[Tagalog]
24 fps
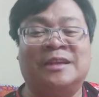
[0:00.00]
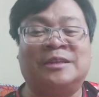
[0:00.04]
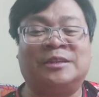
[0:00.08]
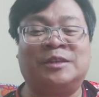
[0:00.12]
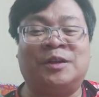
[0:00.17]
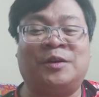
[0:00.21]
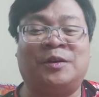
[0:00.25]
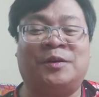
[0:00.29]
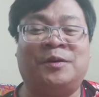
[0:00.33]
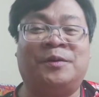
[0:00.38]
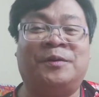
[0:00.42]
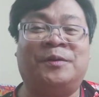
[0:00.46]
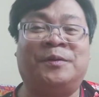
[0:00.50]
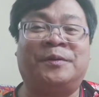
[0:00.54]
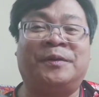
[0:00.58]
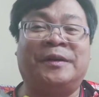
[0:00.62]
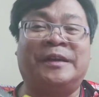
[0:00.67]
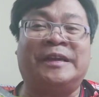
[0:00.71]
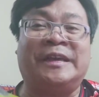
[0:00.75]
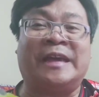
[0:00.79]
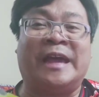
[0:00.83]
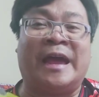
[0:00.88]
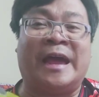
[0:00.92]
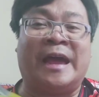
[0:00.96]
So,
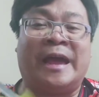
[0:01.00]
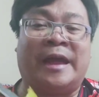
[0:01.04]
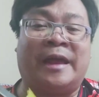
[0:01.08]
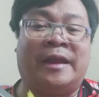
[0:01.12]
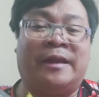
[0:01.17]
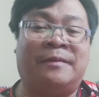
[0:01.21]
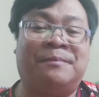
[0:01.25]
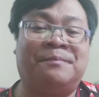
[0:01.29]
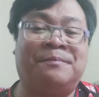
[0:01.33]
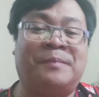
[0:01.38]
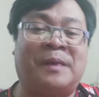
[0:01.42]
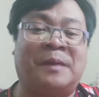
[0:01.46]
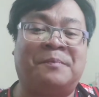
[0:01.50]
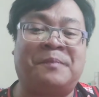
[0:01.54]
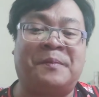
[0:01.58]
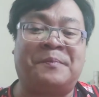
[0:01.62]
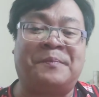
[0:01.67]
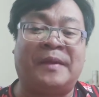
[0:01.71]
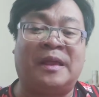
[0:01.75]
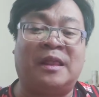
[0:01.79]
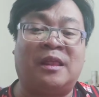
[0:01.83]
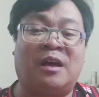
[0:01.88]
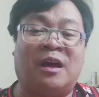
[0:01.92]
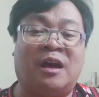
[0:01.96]
yan.
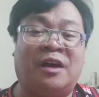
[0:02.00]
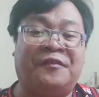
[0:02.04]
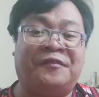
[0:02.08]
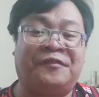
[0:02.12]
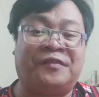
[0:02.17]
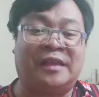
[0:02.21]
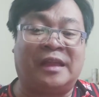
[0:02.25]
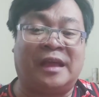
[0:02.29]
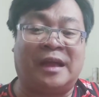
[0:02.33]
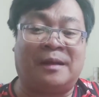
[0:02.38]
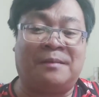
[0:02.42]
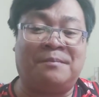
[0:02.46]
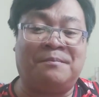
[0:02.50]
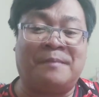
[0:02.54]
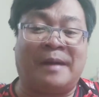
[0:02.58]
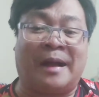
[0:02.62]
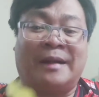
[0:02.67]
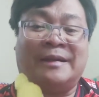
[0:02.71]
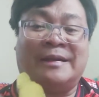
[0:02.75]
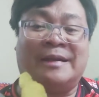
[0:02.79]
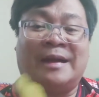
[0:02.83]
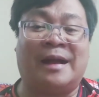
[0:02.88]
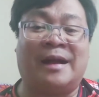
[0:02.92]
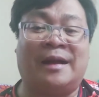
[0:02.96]
Pagpipil off ng
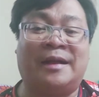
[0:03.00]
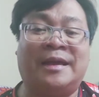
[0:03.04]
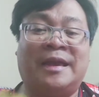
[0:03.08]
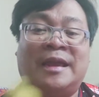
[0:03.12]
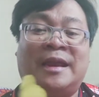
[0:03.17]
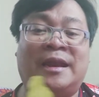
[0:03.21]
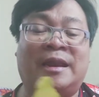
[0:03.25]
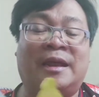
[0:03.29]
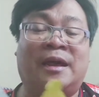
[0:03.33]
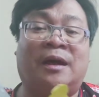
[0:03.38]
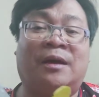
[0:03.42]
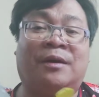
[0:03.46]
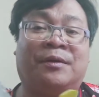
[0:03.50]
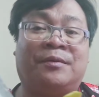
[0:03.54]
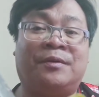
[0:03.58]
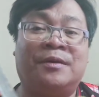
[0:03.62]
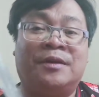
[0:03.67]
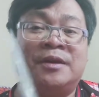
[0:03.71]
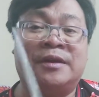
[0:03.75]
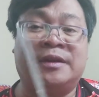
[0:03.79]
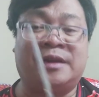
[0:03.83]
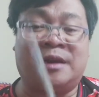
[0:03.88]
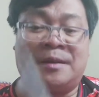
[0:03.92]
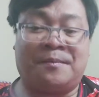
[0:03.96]
manggang hilaw
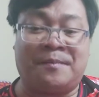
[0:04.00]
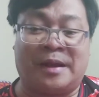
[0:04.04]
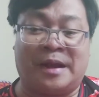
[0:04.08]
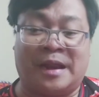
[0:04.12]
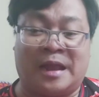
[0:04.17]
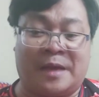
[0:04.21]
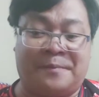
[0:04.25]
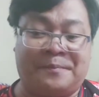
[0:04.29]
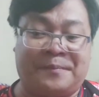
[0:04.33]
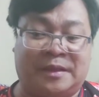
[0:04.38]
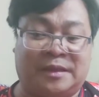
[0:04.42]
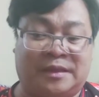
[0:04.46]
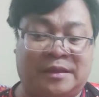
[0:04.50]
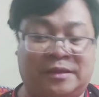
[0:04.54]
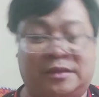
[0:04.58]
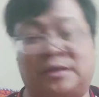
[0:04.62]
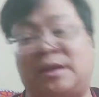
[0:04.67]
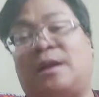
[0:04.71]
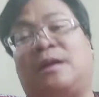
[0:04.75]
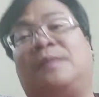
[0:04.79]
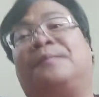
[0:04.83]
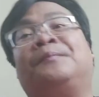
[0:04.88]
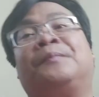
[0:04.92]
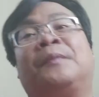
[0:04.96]
na malapit na
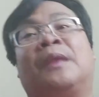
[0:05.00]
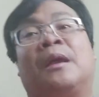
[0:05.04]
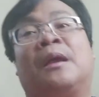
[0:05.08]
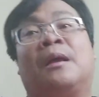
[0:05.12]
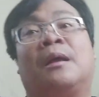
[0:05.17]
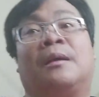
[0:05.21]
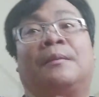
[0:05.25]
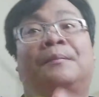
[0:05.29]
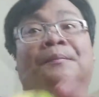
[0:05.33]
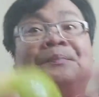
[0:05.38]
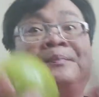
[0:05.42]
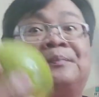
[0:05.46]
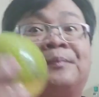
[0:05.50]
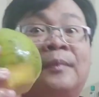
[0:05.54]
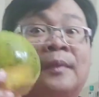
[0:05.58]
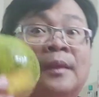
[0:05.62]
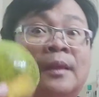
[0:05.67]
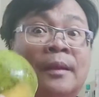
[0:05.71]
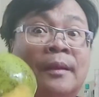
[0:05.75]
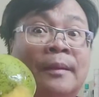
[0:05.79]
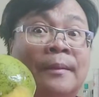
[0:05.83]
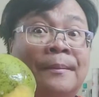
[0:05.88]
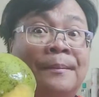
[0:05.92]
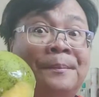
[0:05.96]
siyang
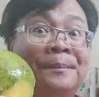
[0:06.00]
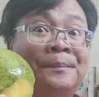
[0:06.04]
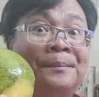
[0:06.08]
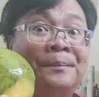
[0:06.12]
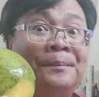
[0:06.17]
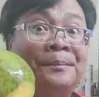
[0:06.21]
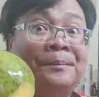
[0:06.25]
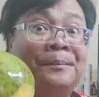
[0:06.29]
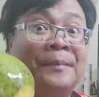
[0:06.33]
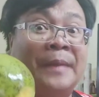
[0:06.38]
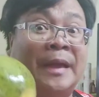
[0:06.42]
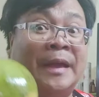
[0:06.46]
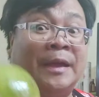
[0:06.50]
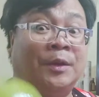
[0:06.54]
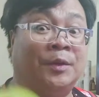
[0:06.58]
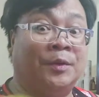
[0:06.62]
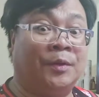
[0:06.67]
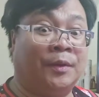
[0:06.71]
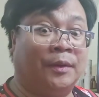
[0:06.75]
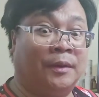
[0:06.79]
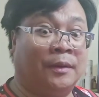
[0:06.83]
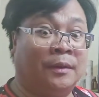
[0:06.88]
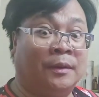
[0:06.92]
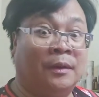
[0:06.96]

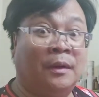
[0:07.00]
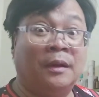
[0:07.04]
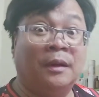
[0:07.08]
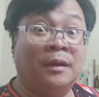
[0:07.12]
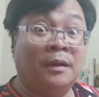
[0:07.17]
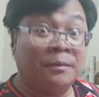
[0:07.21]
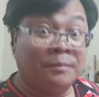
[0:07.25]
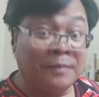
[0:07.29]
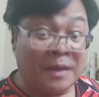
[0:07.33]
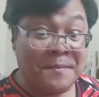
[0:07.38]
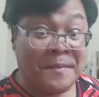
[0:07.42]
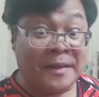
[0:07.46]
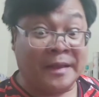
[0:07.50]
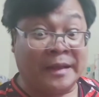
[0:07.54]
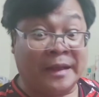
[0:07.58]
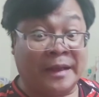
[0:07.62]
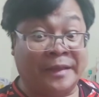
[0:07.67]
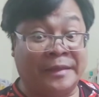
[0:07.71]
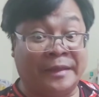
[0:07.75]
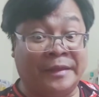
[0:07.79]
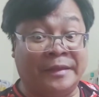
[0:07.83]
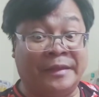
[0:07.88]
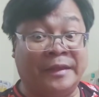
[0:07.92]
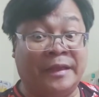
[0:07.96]
mahinog. May
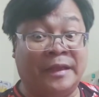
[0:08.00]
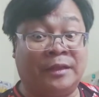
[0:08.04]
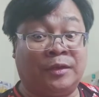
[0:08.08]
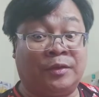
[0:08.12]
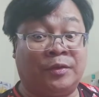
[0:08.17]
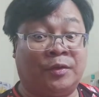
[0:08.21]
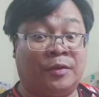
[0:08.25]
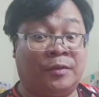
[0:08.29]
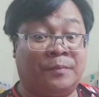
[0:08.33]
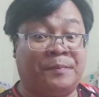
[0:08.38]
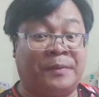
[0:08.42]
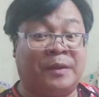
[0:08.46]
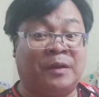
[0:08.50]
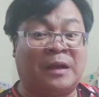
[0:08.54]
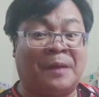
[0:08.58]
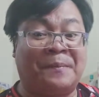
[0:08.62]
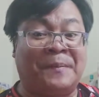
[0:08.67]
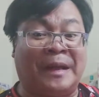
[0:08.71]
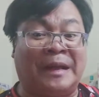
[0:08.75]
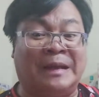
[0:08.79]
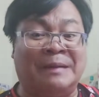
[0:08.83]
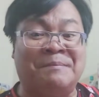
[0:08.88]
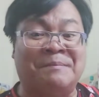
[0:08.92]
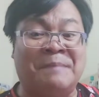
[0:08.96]
mangga din dito. Pero
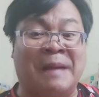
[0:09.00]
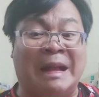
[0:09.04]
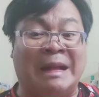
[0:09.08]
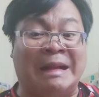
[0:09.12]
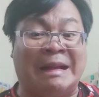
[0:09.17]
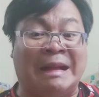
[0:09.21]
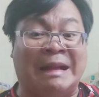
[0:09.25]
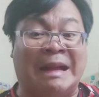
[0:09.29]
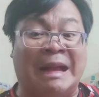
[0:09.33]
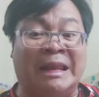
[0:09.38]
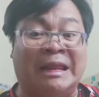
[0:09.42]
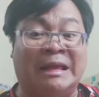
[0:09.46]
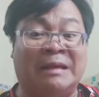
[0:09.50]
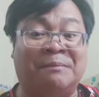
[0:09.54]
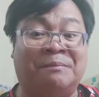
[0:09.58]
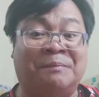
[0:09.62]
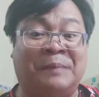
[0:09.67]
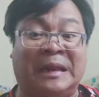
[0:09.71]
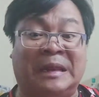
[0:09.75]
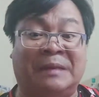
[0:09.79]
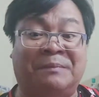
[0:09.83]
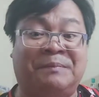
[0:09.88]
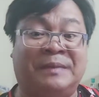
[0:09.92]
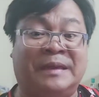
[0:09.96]
kapag mangga galing
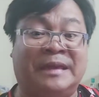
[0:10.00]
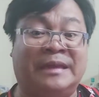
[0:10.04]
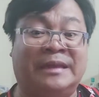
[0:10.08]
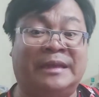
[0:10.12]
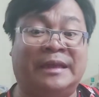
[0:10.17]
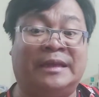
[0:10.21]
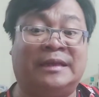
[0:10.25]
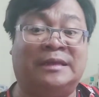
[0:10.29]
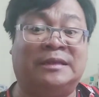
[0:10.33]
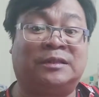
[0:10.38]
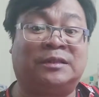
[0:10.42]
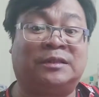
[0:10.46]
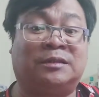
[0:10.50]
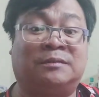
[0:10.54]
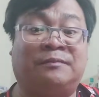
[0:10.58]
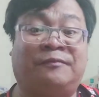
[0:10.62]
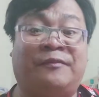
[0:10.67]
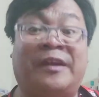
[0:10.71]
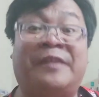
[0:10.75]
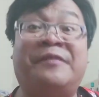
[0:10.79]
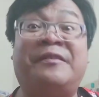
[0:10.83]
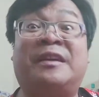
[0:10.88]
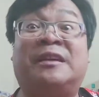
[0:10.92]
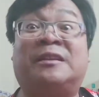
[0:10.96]
Pilipinas,
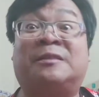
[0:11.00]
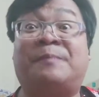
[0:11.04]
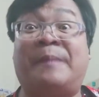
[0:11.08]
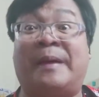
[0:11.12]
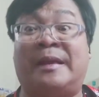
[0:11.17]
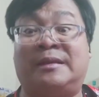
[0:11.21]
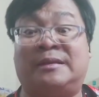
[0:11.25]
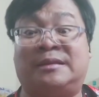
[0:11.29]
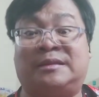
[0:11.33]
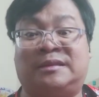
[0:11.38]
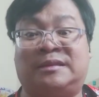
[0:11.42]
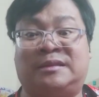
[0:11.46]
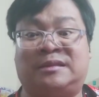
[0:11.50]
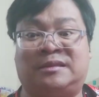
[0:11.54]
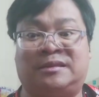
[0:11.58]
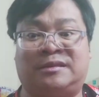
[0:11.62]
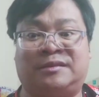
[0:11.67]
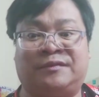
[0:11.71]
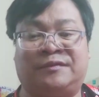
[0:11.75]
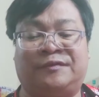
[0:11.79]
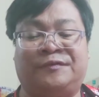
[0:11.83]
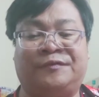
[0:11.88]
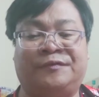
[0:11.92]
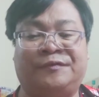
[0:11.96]
very
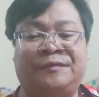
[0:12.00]
expensive.